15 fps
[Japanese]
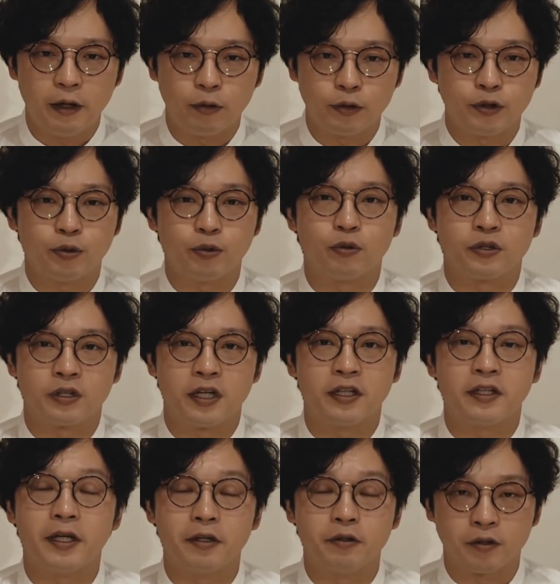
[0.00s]
えお仕事をさ
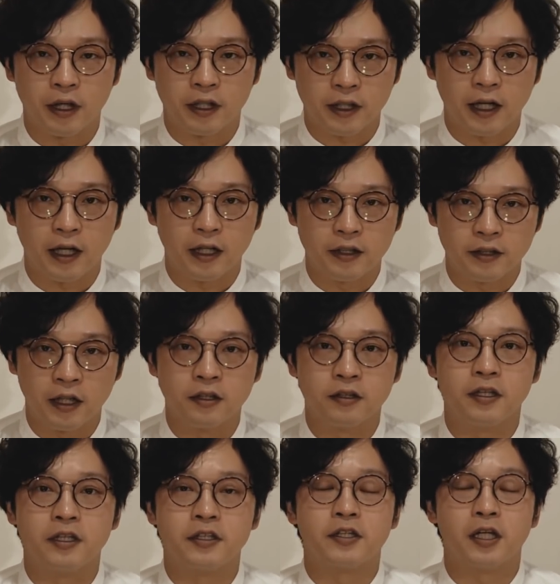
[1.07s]
れている方な
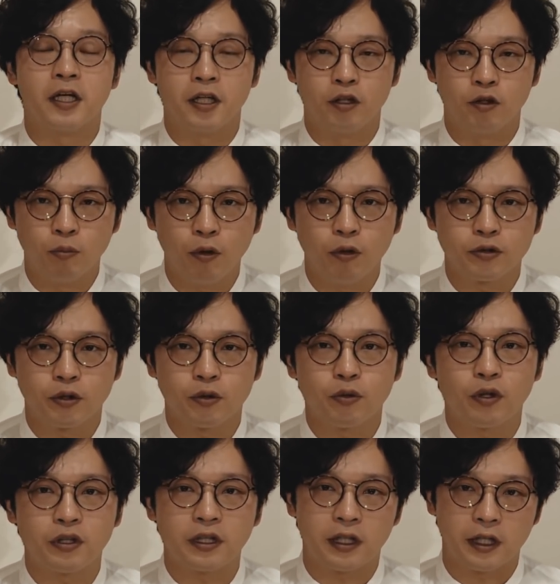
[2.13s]
んですけれども、その
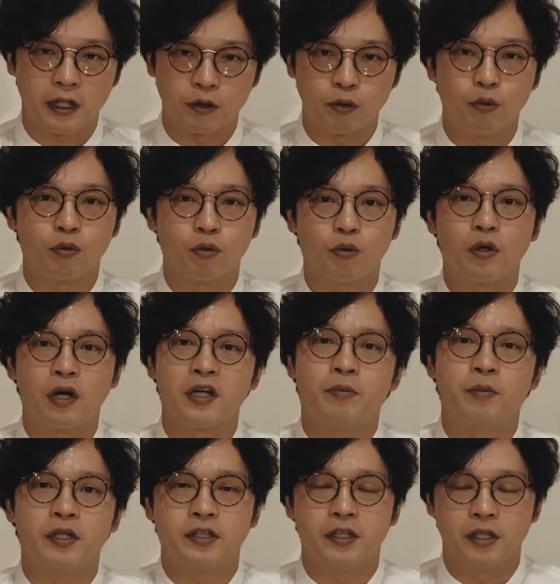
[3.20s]
方から投稿が来
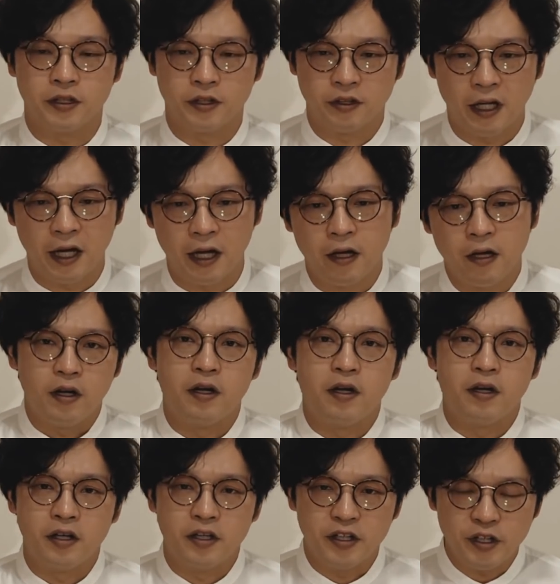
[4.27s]
ましてですね、
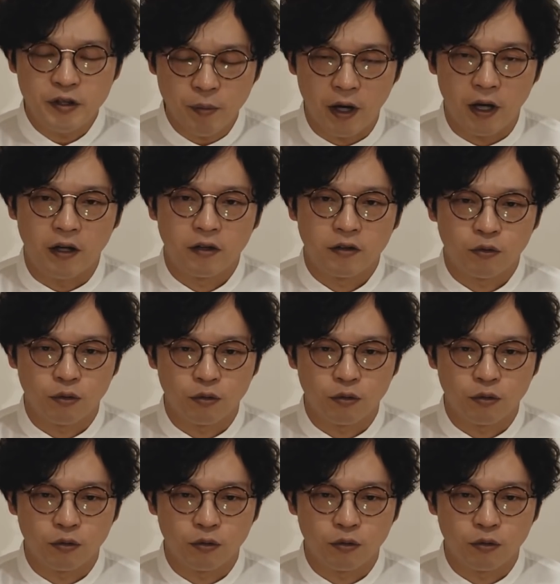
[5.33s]
え今、